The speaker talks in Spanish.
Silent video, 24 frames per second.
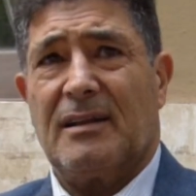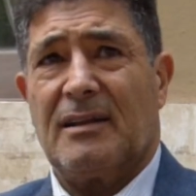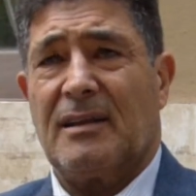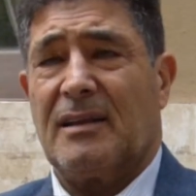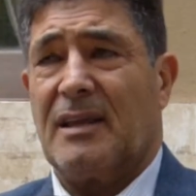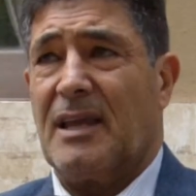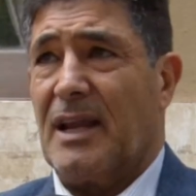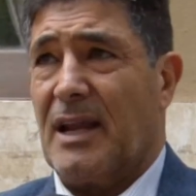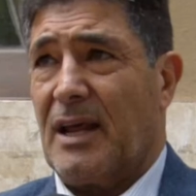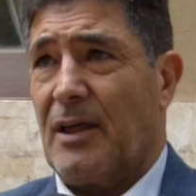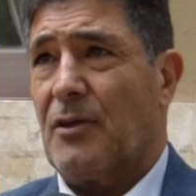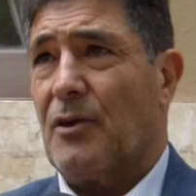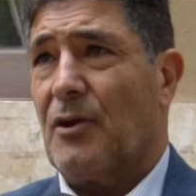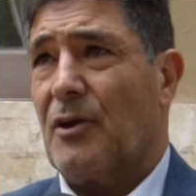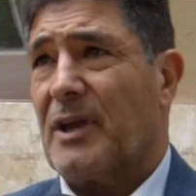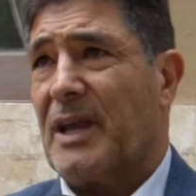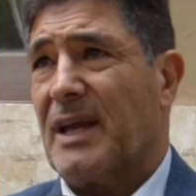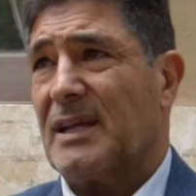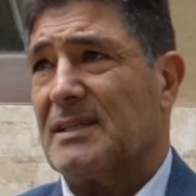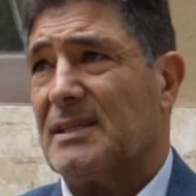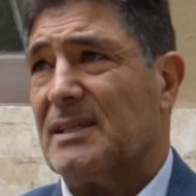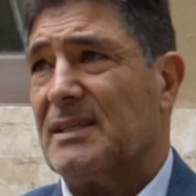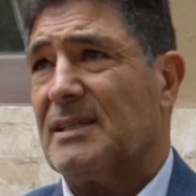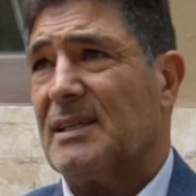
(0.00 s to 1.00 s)
quiera Dios
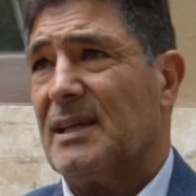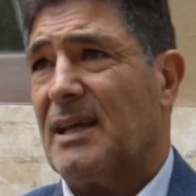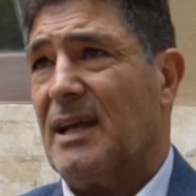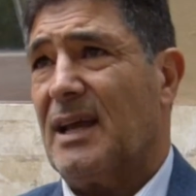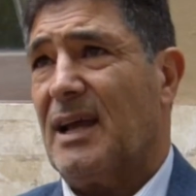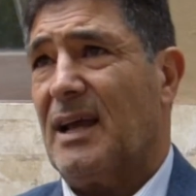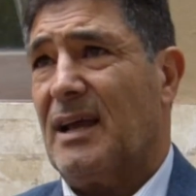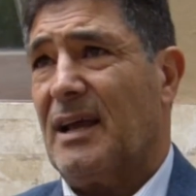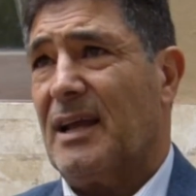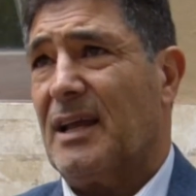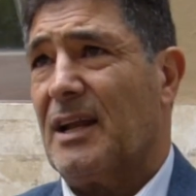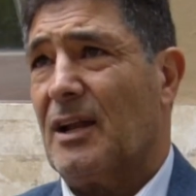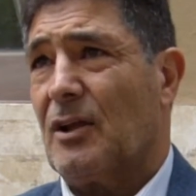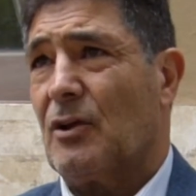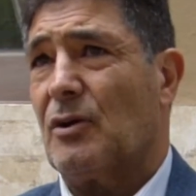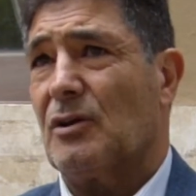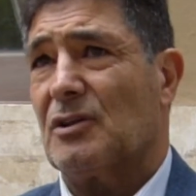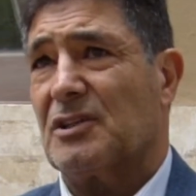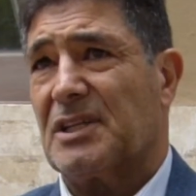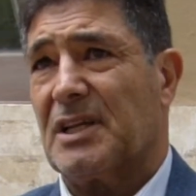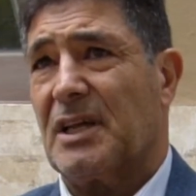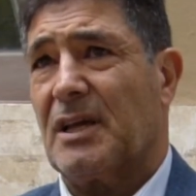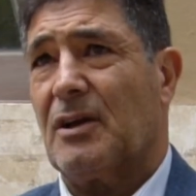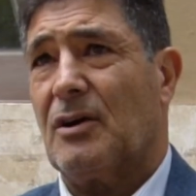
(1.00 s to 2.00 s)
que así sea, en el
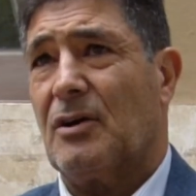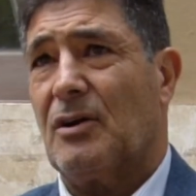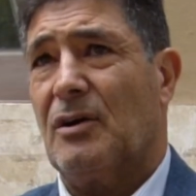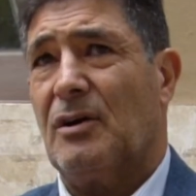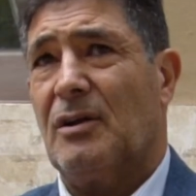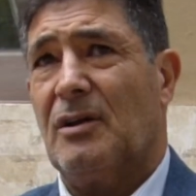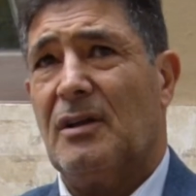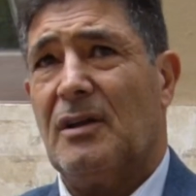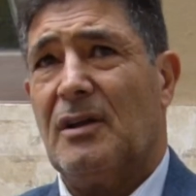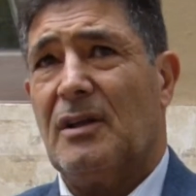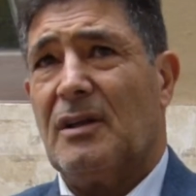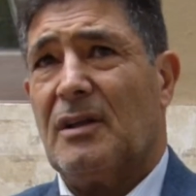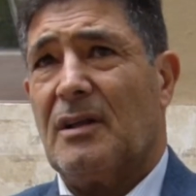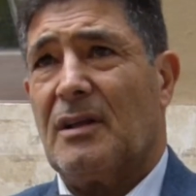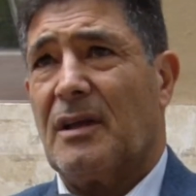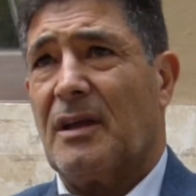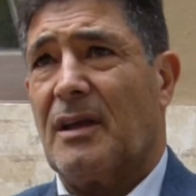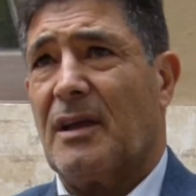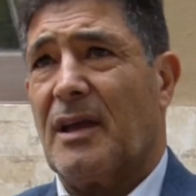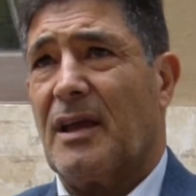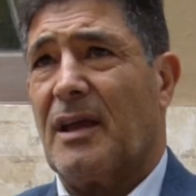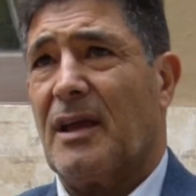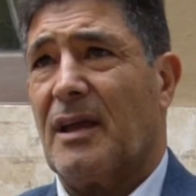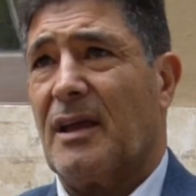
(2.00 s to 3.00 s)
Consejo,
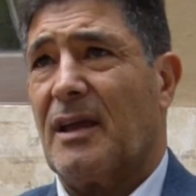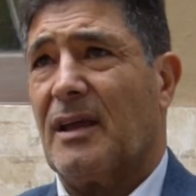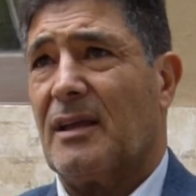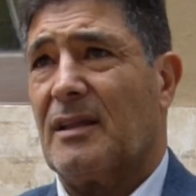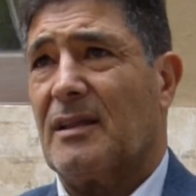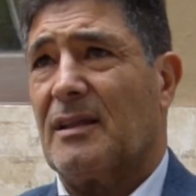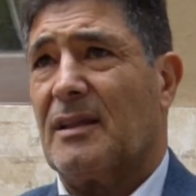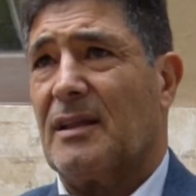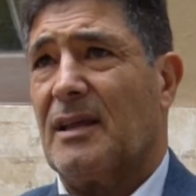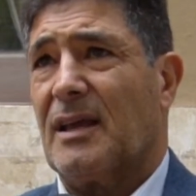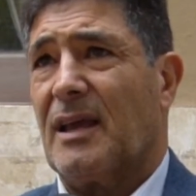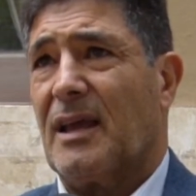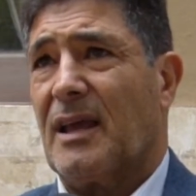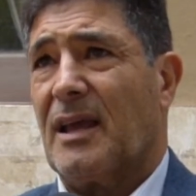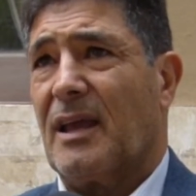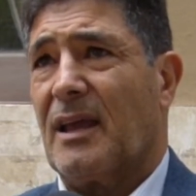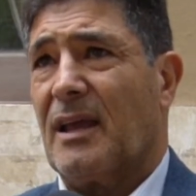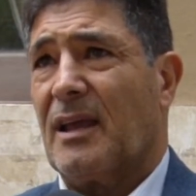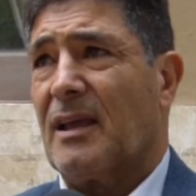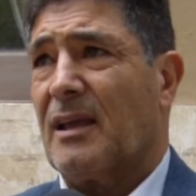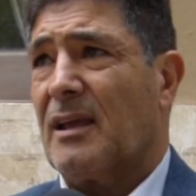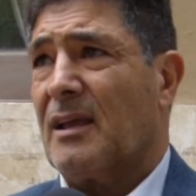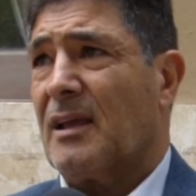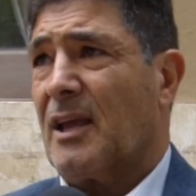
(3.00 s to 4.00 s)
eh,
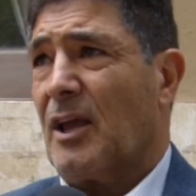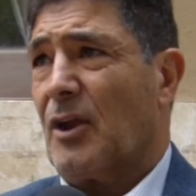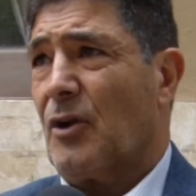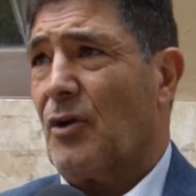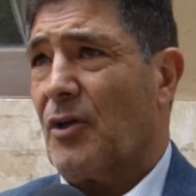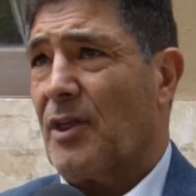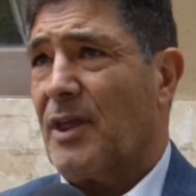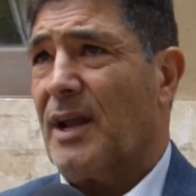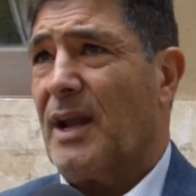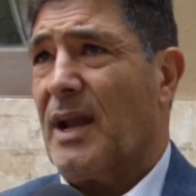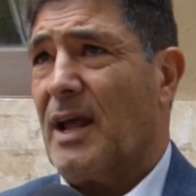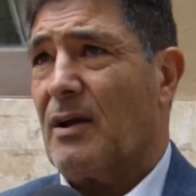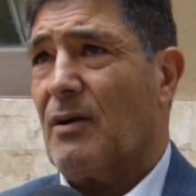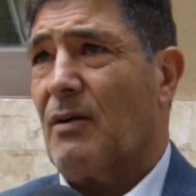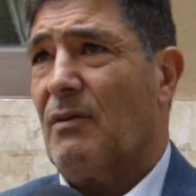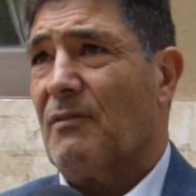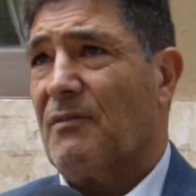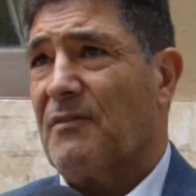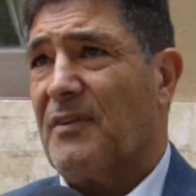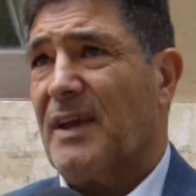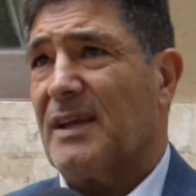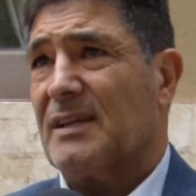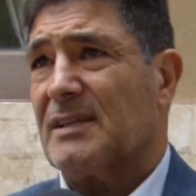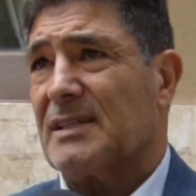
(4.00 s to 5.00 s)
este, que nos den la
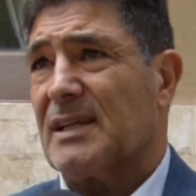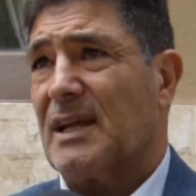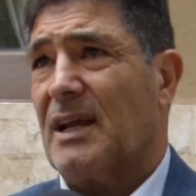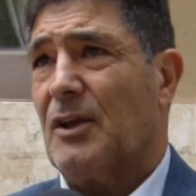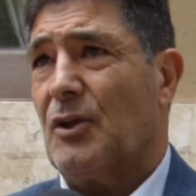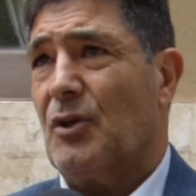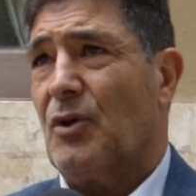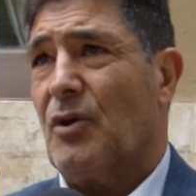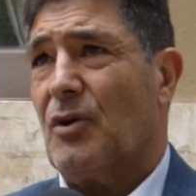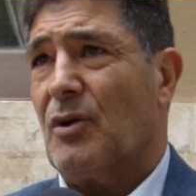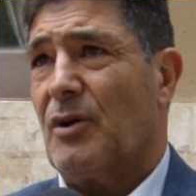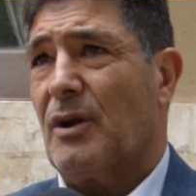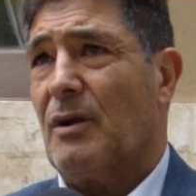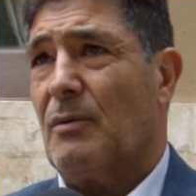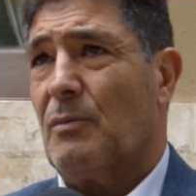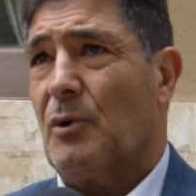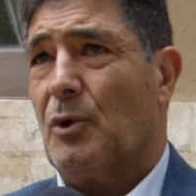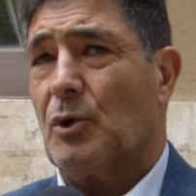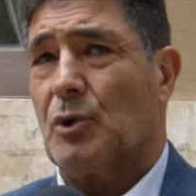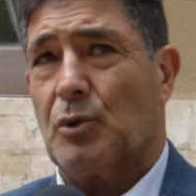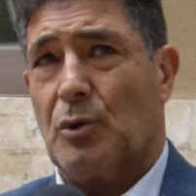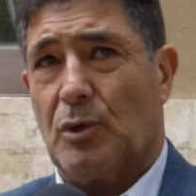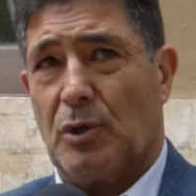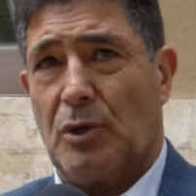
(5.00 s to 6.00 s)
confianza a ellos con el
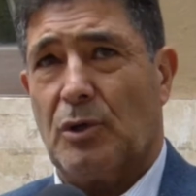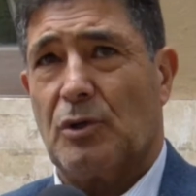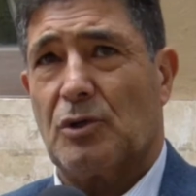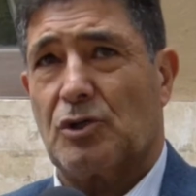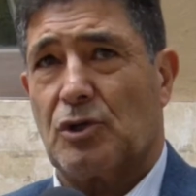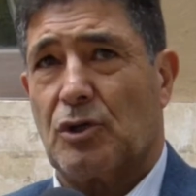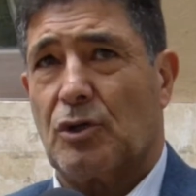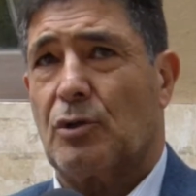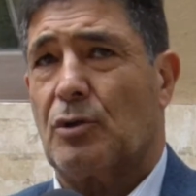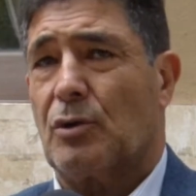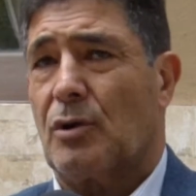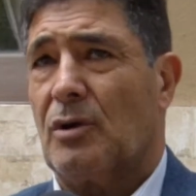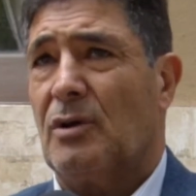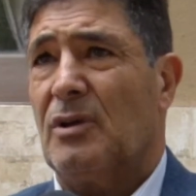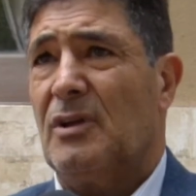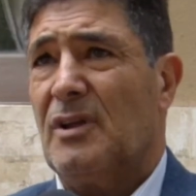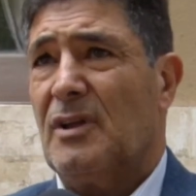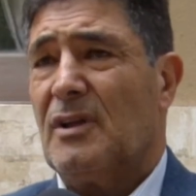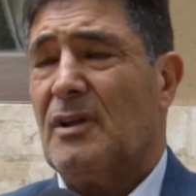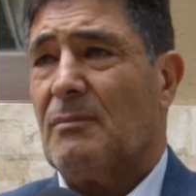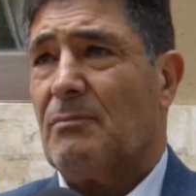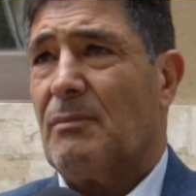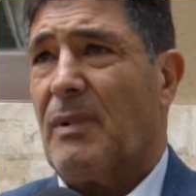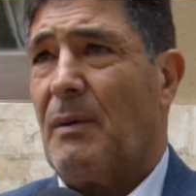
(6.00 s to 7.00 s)
voto y nosotros
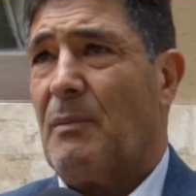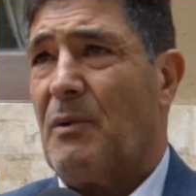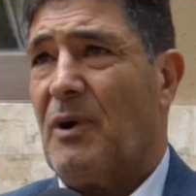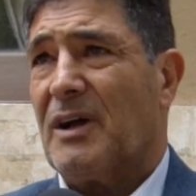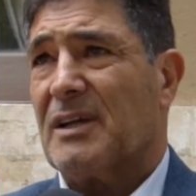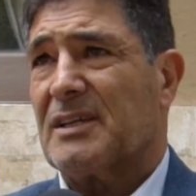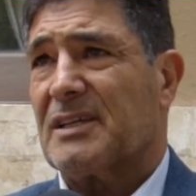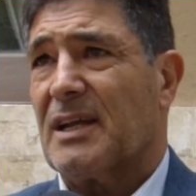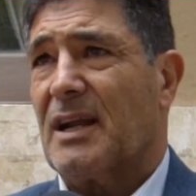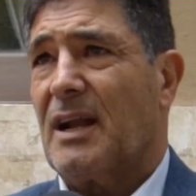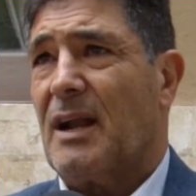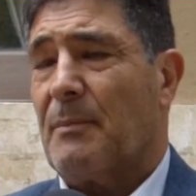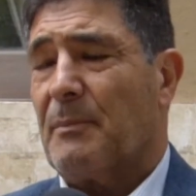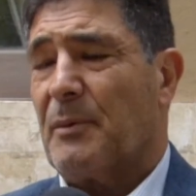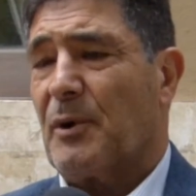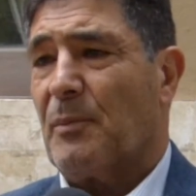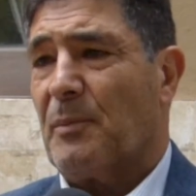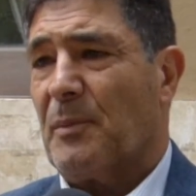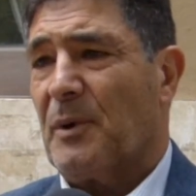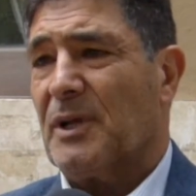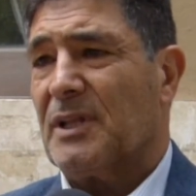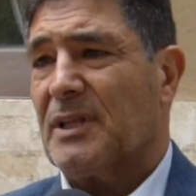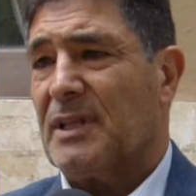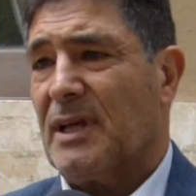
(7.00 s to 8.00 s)
vamos a hacer la
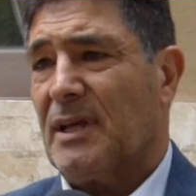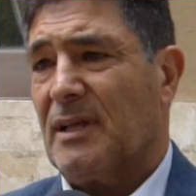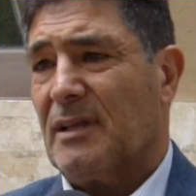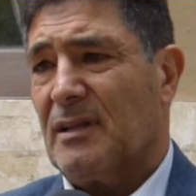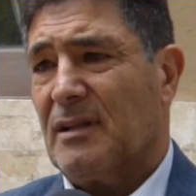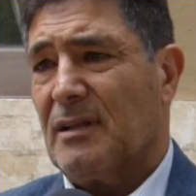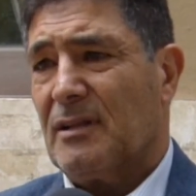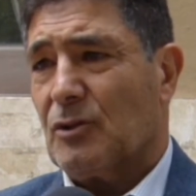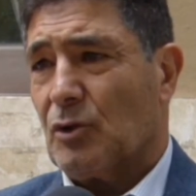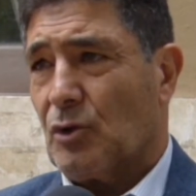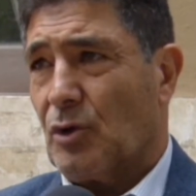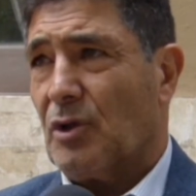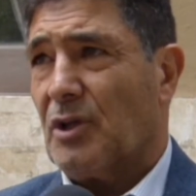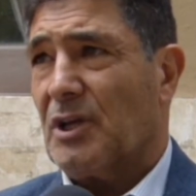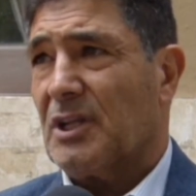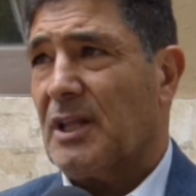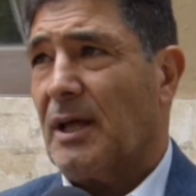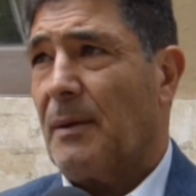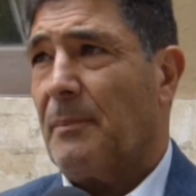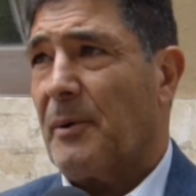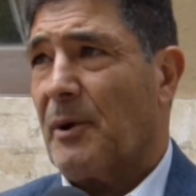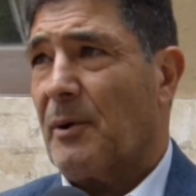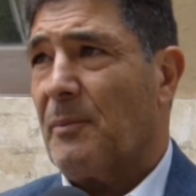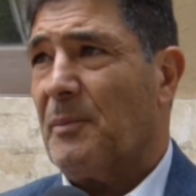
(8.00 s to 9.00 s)
propuesta, todas
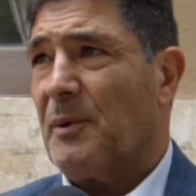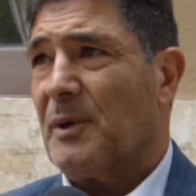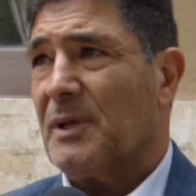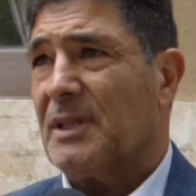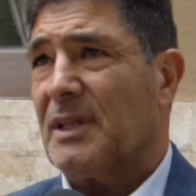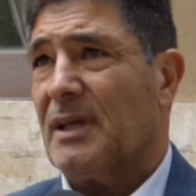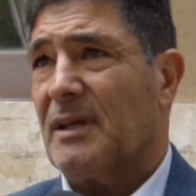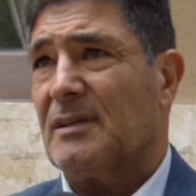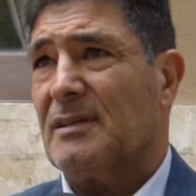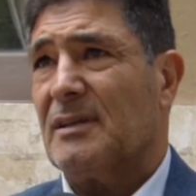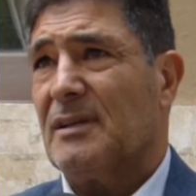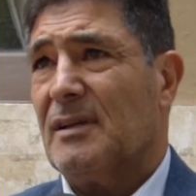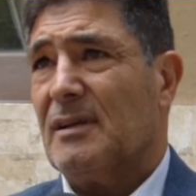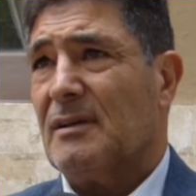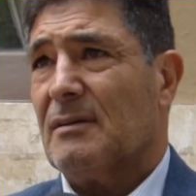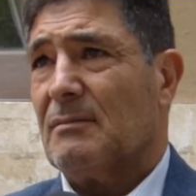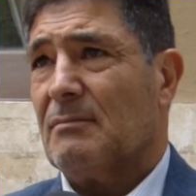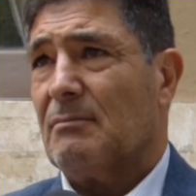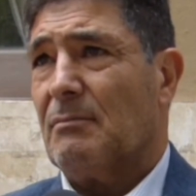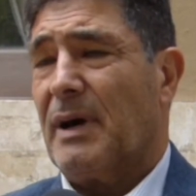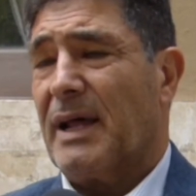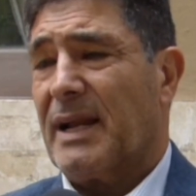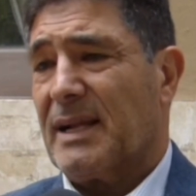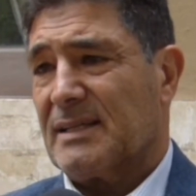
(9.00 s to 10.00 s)
estas propuestas
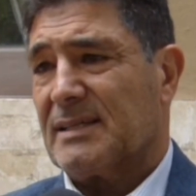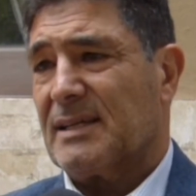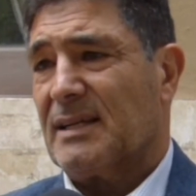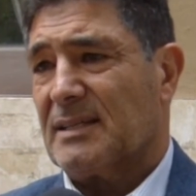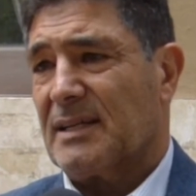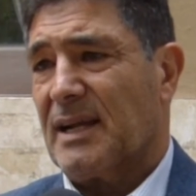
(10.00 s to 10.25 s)
van a ser